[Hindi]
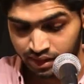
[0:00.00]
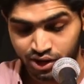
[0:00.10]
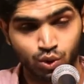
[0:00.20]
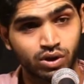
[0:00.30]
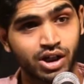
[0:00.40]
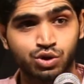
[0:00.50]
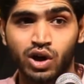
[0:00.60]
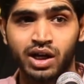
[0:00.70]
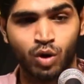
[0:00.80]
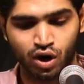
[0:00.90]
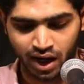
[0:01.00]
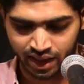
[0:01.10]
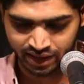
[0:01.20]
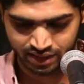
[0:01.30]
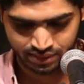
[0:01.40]
यह सुनकर जुलाई बौखला
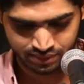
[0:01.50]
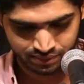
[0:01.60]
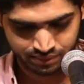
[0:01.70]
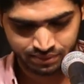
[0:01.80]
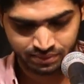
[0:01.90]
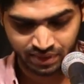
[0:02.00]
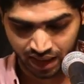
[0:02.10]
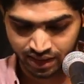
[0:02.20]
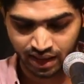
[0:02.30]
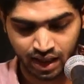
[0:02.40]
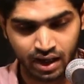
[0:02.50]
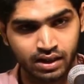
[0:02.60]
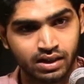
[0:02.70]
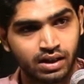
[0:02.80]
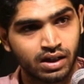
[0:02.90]
गया कहने लगा
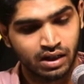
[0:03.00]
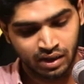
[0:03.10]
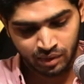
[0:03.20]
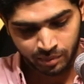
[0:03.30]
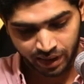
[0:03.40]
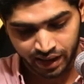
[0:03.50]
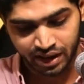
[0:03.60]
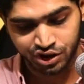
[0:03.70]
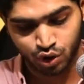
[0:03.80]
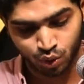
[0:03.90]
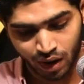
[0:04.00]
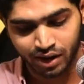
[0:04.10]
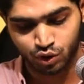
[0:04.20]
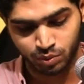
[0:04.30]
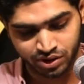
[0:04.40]
भले ही
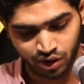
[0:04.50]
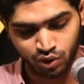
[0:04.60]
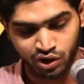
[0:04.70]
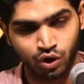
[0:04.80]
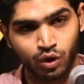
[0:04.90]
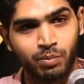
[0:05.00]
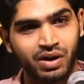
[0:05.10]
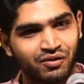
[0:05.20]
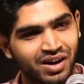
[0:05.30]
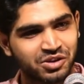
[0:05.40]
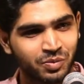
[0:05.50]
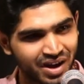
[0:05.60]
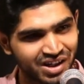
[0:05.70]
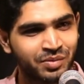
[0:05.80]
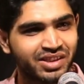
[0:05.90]
शुरुआत तुमसे हुई हो पर वक्त
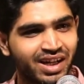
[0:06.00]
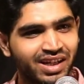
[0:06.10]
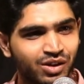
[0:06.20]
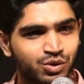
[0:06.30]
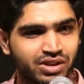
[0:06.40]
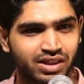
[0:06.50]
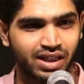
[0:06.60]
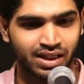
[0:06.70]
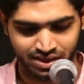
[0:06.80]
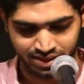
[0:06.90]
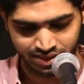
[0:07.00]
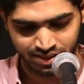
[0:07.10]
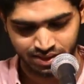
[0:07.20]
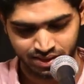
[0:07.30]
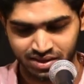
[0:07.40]
मैंने बिताया है उसके साथ
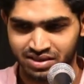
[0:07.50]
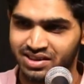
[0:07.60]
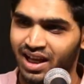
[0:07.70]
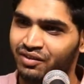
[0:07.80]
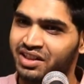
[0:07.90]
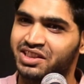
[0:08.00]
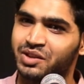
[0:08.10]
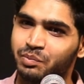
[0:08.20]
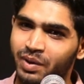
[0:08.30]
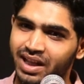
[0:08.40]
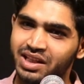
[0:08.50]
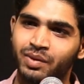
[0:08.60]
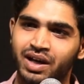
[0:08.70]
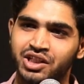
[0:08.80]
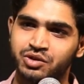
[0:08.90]
सावन की पहली
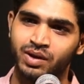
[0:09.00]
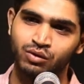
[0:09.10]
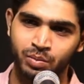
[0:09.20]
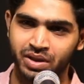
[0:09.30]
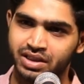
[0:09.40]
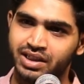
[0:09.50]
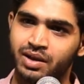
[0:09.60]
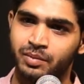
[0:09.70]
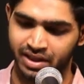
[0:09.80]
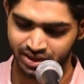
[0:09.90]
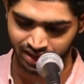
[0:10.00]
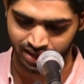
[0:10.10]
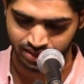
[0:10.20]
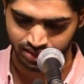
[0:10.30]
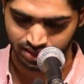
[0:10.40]
बारिश में वो भीगी है मेरे
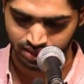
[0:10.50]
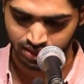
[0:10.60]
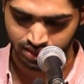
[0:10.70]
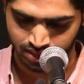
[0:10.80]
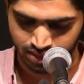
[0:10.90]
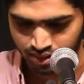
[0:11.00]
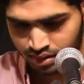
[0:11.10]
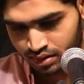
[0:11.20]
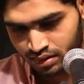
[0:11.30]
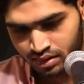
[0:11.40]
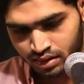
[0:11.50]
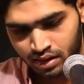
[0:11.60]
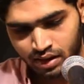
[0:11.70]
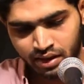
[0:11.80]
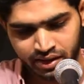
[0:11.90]

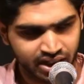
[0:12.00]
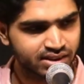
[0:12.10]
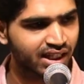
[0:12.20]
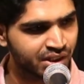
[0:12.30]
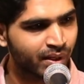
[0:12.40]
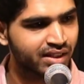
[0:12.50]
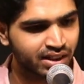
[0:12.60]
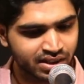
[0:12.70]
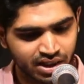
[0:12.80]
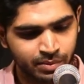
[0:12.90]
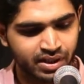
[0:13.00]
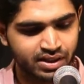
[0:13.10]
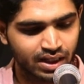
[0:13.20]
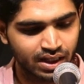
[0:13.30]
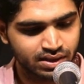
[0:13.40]
साथ ढेर सारी बातें की हैं मेरे
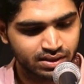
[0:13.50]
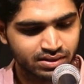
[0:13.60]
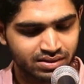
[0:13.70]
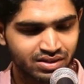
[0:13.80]
साथ